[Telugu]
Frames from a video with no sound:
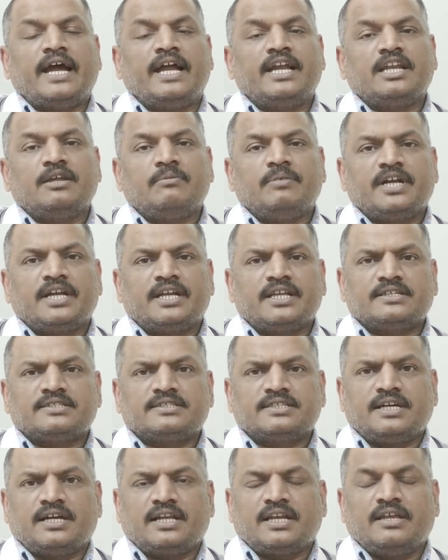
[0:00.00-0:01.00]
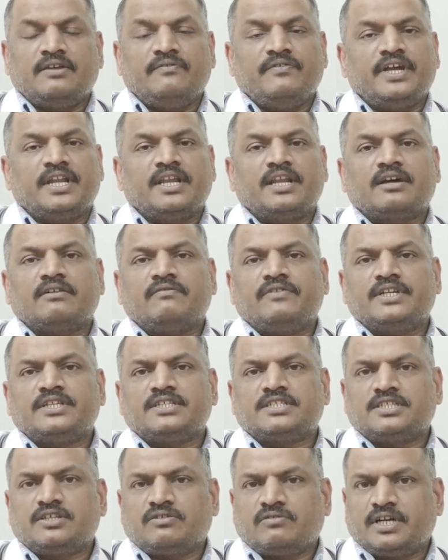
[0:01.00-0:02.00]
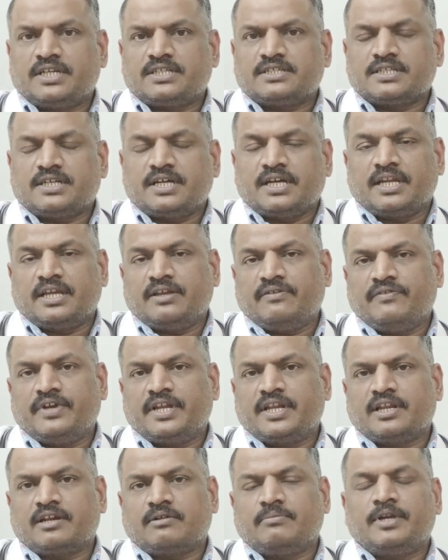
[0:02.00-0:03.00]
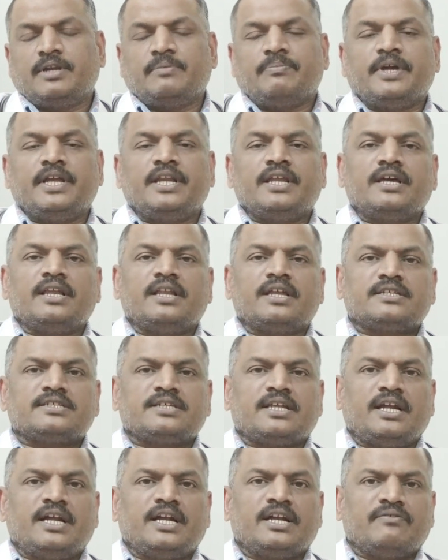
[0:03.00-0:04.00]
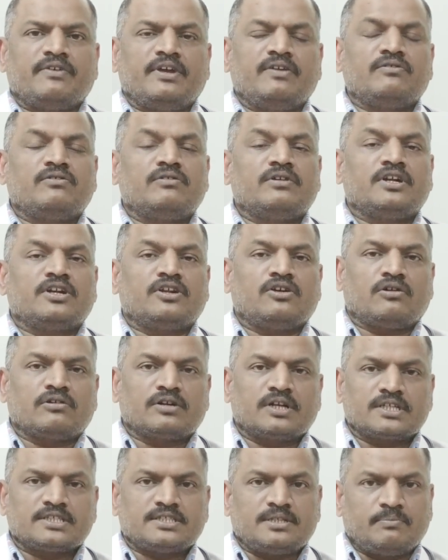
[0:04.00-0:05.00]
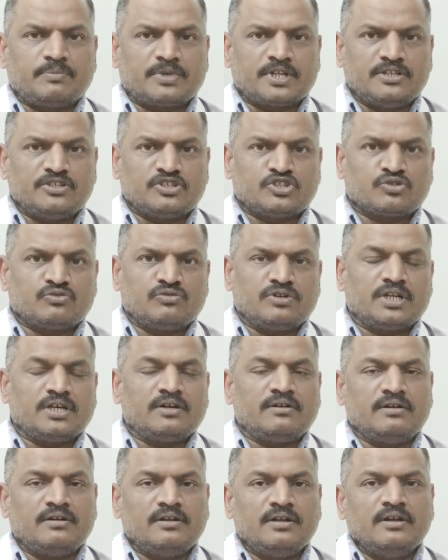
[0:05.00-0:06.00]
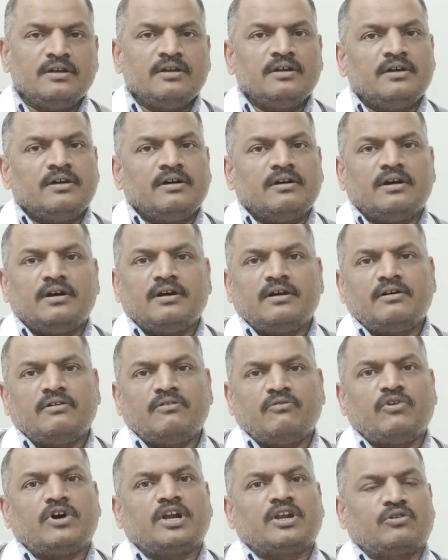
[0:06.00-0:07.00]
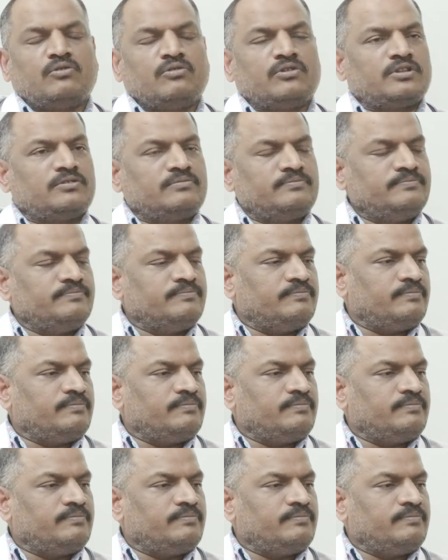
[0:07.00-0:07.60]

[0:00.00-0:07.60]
యాంటీబయాటిక్స్ కానీ వేరే రకమైన స్టెరాయిడ్స్ కానీ వేరే రకమైన పెయిన్ కిల్లర్స్ అలాంటివి ఏవి కూడా డాక్టర్ సంప్రదించకుండా uh, వాడకూడదు